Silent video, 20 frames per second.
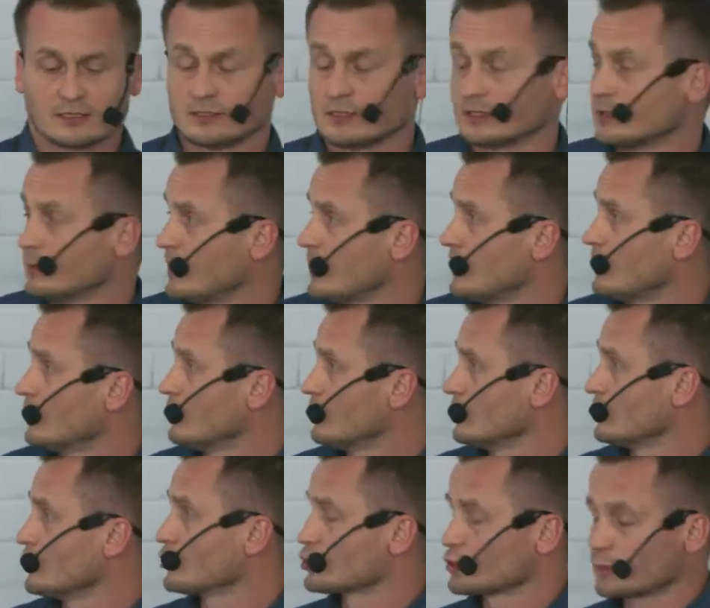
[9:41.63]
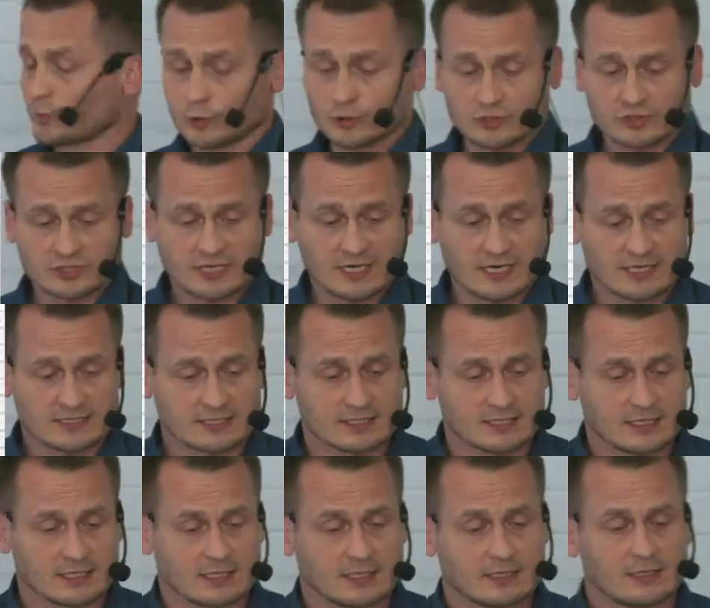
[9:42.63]
dba o, o spójność
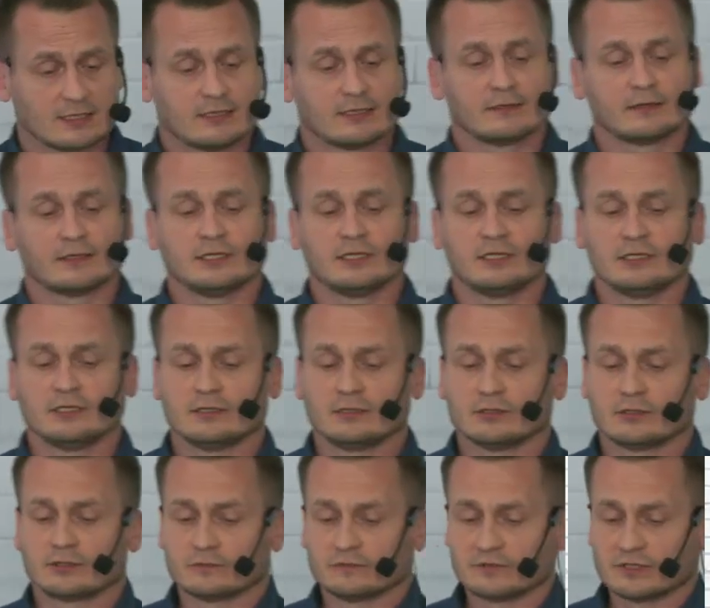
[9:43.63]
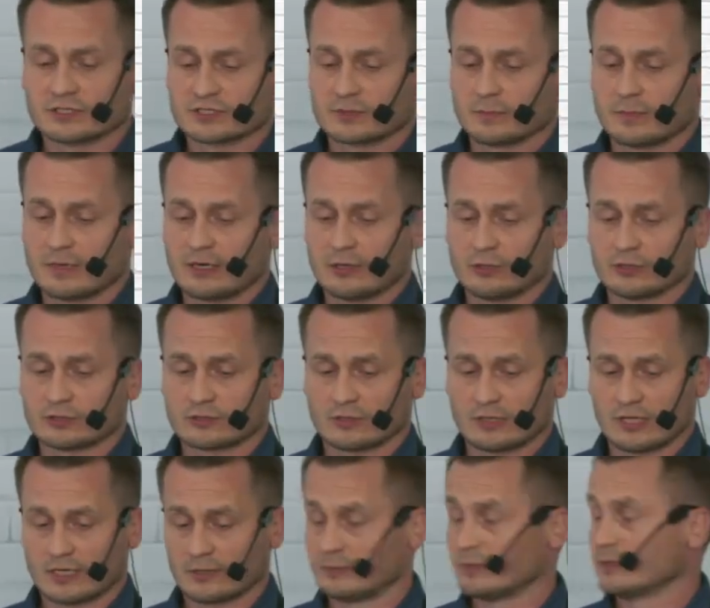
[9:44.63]
klastra, i również dba o
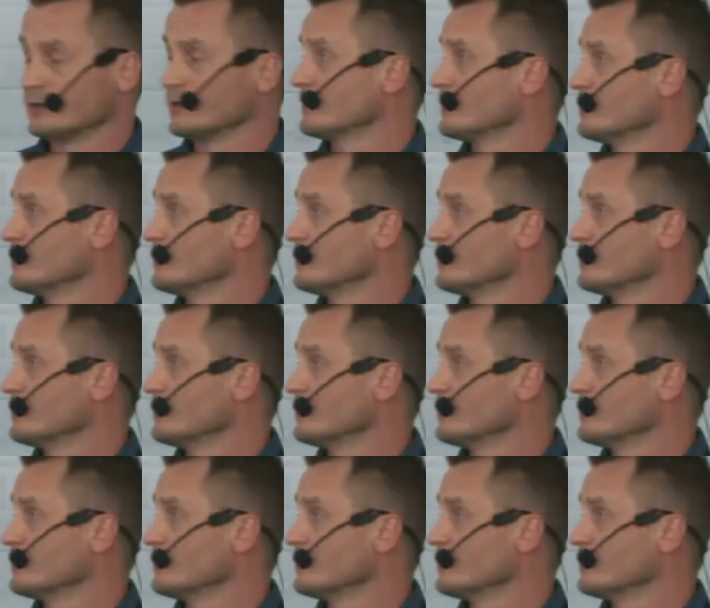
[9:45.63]
to, aby